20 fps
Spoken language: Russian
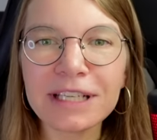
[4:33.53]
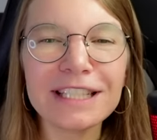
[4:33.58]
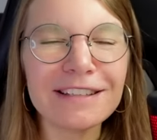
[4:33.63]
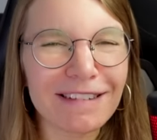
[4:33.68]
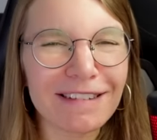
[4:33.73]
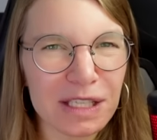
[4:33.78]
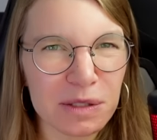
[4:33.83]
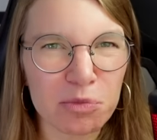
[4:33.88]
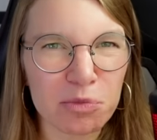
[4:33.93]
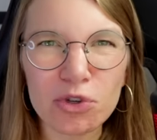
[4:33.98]

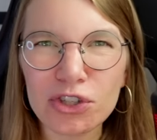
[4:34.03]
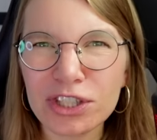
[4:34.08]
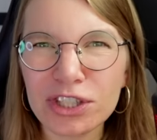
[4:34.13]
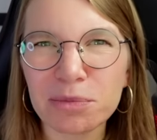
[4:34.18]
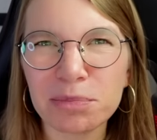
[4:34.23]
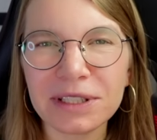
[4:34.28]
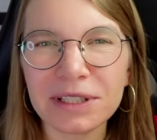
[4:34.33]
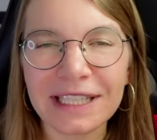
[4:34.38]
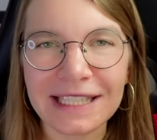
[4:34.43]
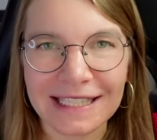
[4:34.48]
невозможно
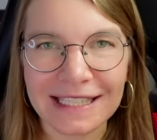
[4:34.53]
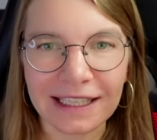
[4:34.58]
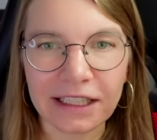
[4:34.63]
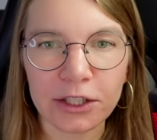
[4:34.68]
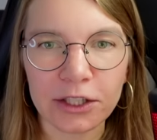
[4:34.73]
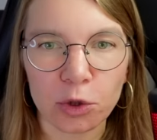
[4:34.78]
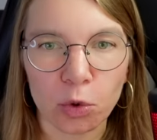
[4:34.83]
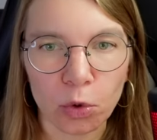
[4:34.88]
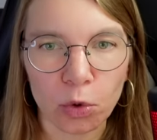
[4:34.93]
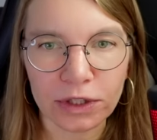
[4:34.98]
было
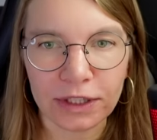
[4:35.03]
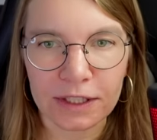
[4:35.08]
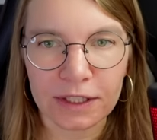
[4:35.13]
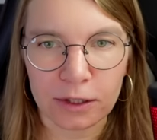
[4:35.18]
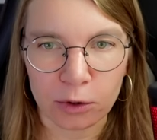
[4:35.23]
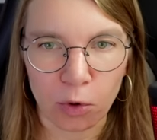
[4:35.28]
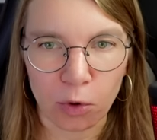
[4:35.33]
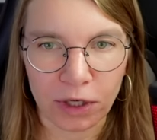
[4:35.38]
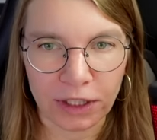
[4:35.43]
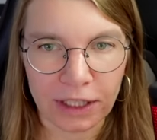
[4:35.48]
сделать годный
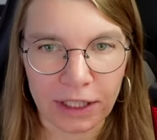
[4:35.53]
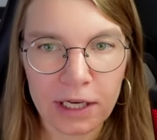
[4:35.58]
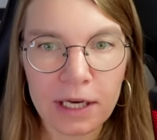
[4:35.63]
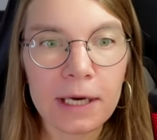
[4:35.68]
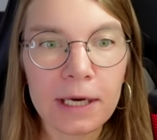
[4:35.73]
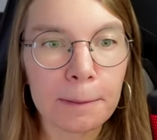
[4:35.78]
слоган.